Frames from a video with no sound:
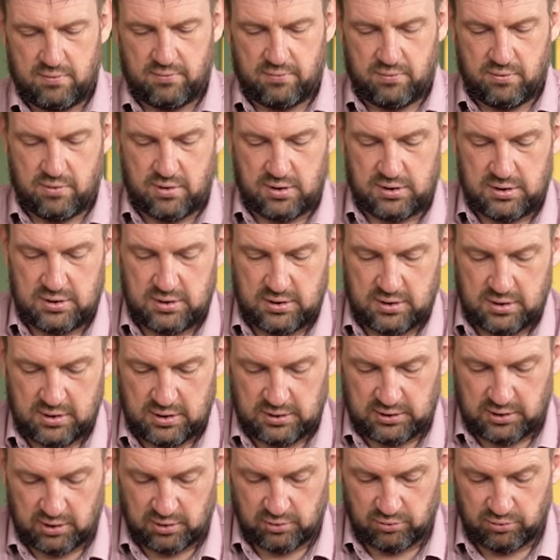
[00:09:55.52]
Вот,
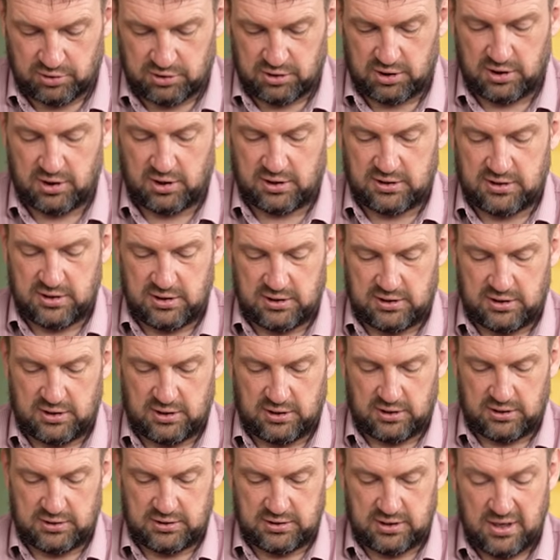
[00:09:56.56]
это лучше, не
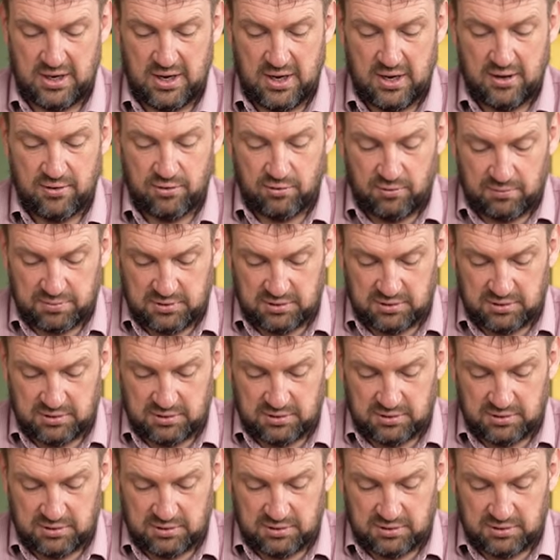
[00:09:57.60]
разлетелось. Ну, в